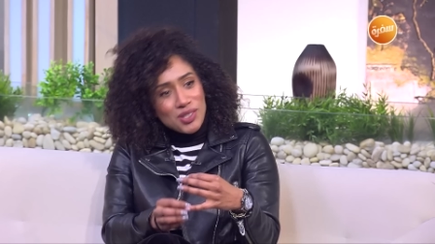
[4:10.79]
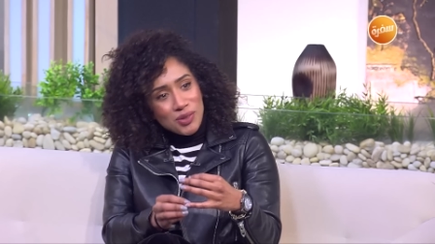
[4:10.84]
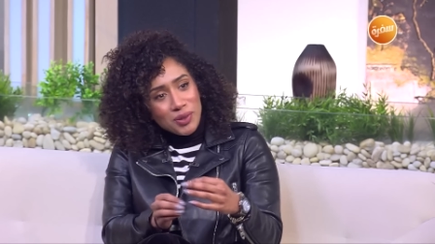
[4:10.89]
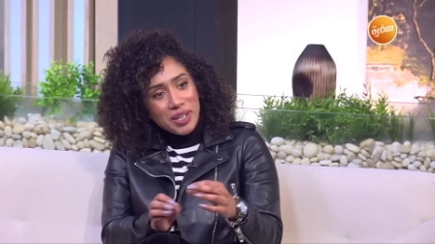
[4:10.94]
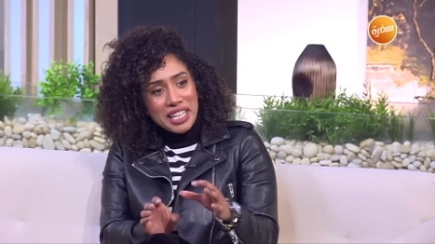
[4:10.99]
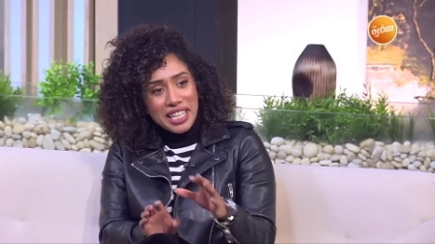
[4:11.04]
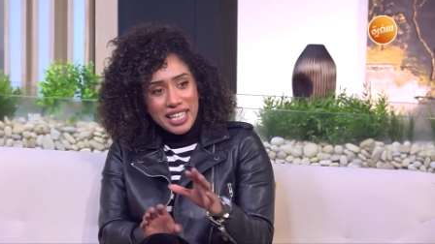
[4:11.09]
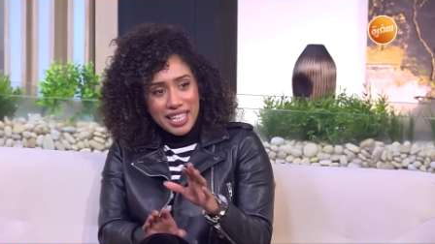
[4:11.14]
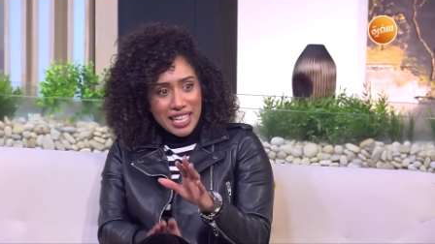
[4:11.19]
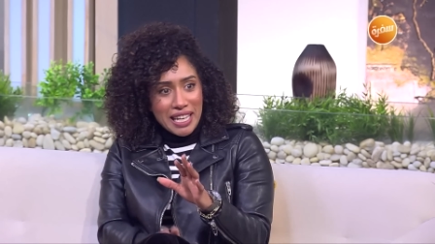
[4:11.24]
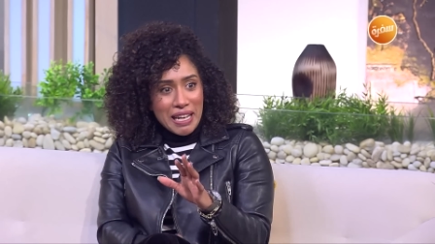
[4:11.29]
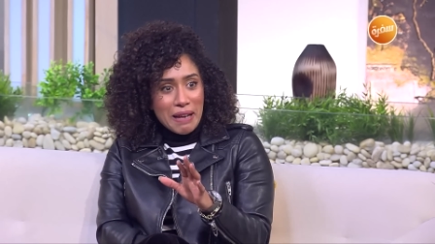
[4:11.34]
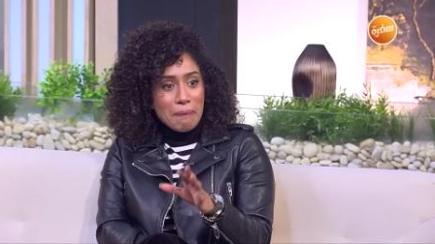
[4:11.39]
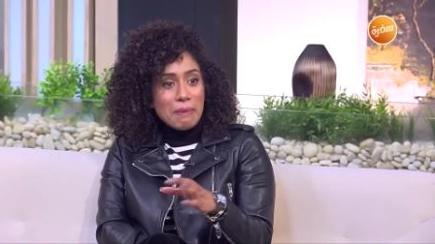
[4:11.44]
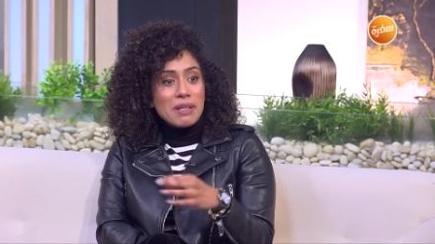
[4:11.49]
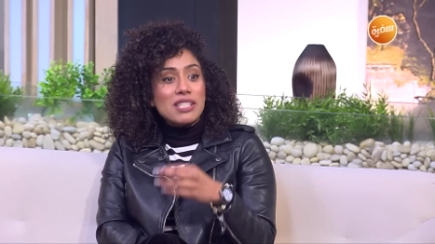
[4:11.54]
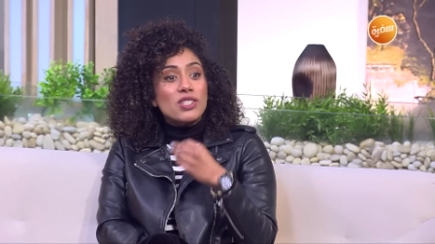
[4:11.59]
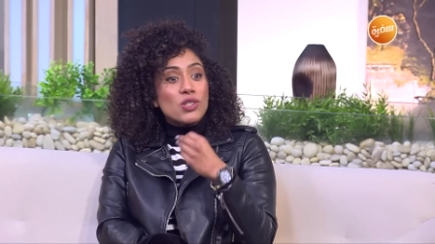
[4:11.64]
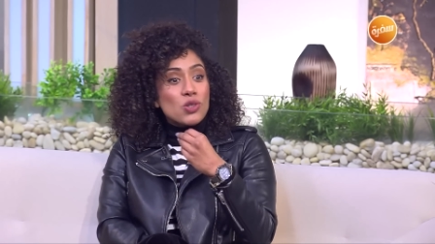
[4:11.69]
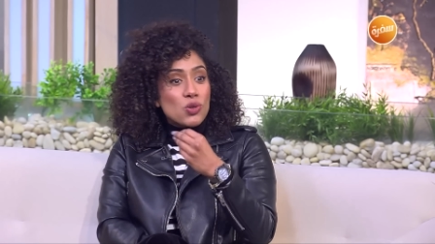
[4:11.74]
شويه
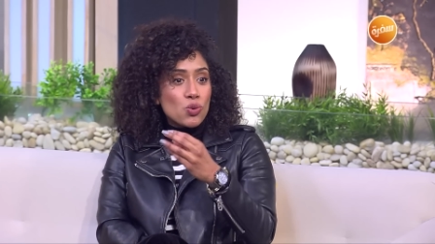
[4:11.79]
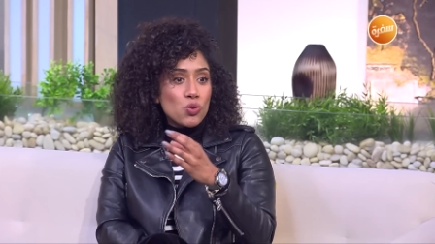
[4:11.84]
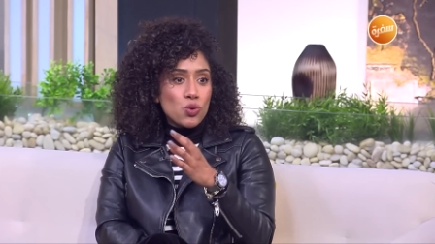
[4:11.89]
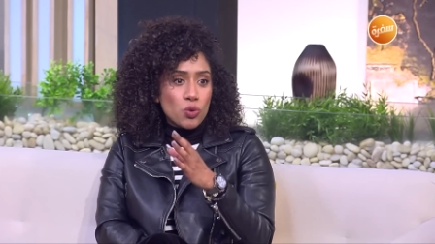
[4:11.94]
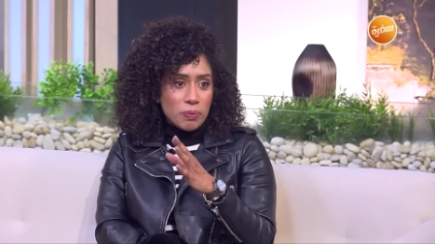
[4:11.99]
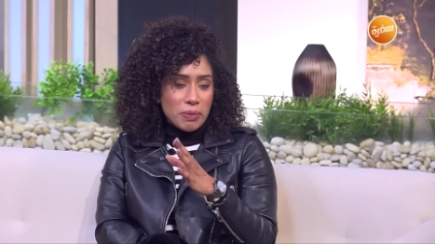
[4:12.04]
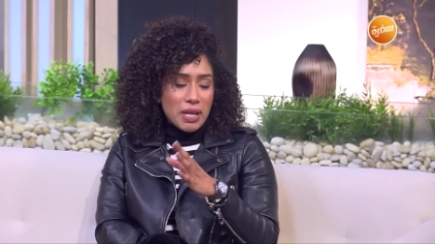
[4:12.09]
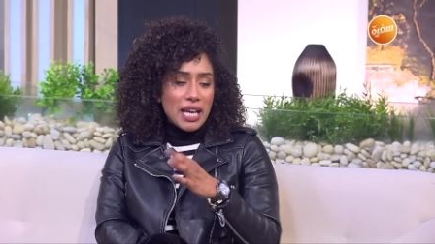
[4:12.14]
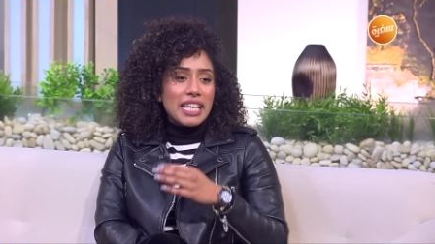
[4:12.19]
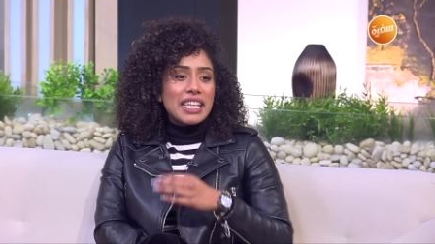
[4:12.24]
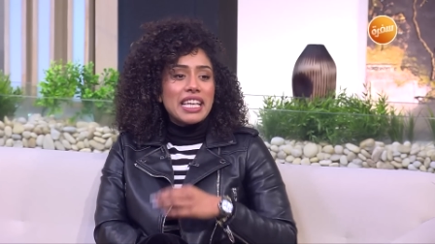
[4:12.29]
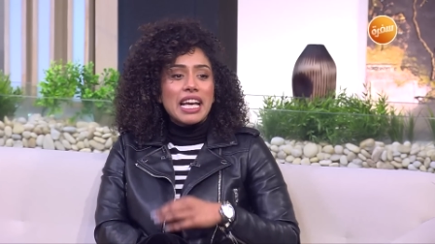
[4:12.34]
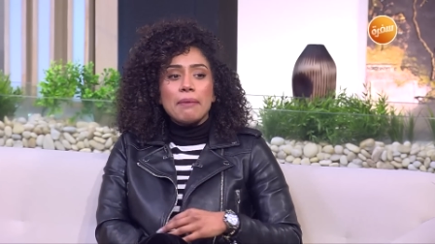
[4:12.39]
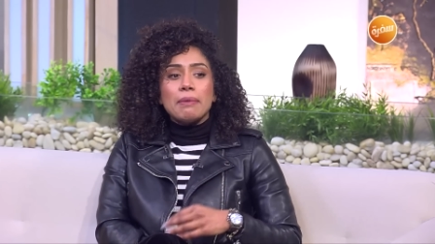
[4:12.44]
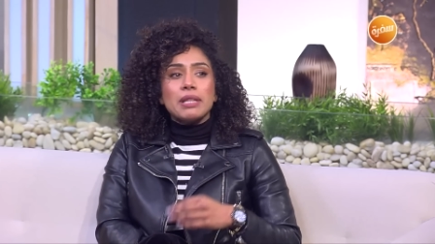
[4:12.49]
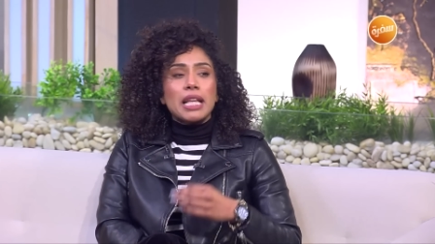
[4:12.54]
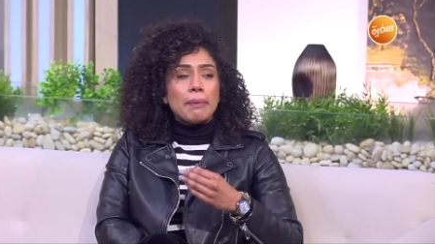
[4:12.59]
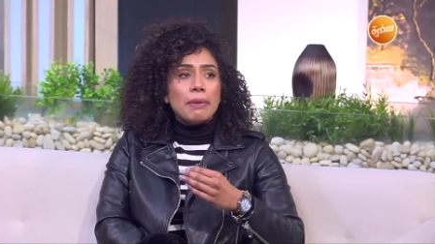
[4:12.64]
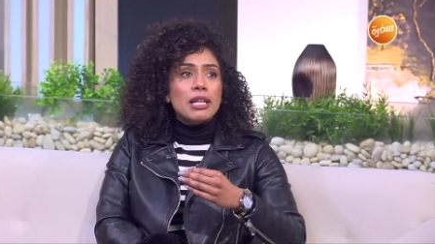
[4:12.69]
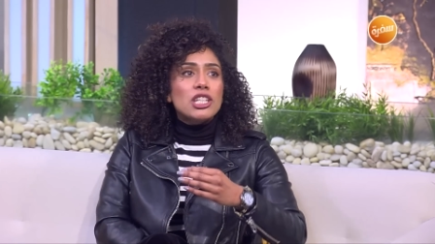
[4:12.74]
بس نصوم يعني ما
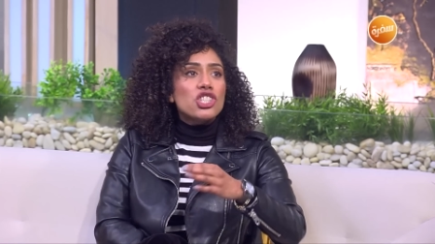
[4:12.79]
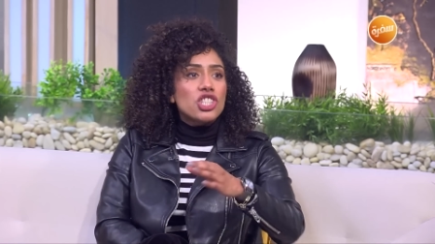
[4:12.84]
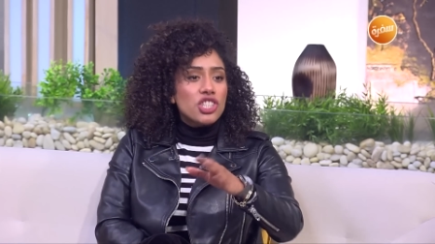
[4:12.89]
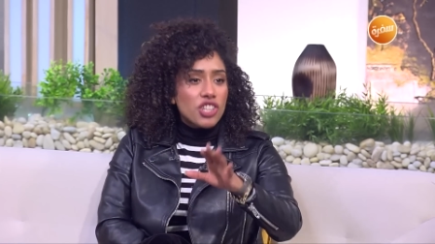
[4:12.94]
نعملش